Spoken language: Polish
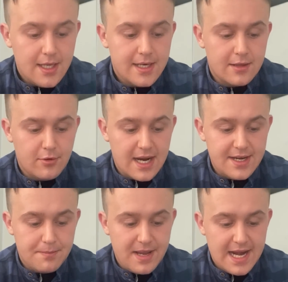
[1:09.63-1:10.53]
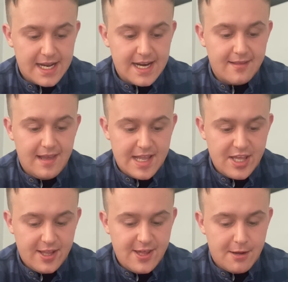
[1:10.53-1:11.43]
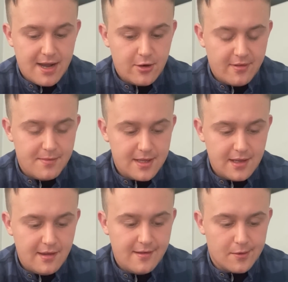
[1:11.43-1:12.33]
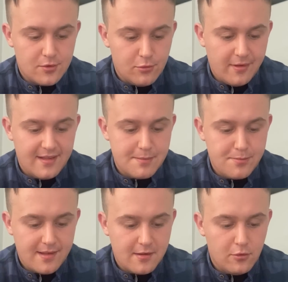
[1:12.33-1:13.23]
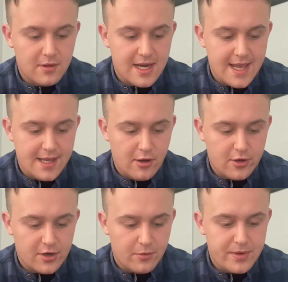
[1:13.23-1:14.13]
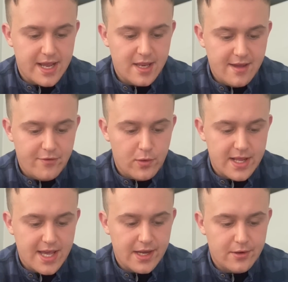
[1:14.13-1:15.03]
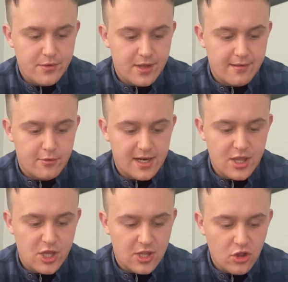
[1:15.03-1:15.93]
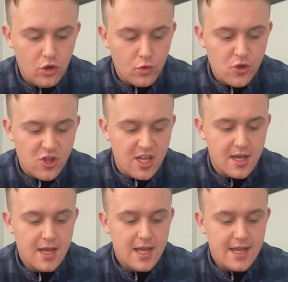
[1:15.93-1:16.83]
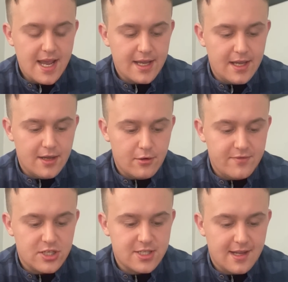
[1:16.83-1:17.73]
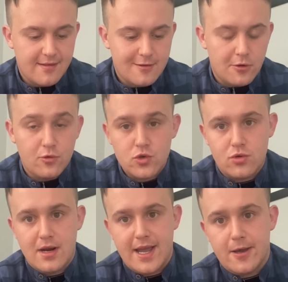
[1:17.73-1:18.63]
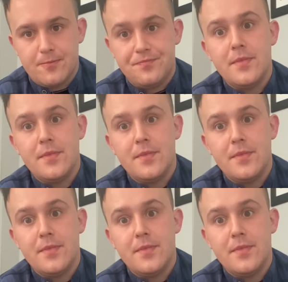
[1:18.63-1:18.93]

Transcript: Naturalna pielęgnacja nie działa. Kosmetyki są tłuste, paskudne i okropne. Nie wchłaniają się, skóra się dusi, jak i również często uczulają.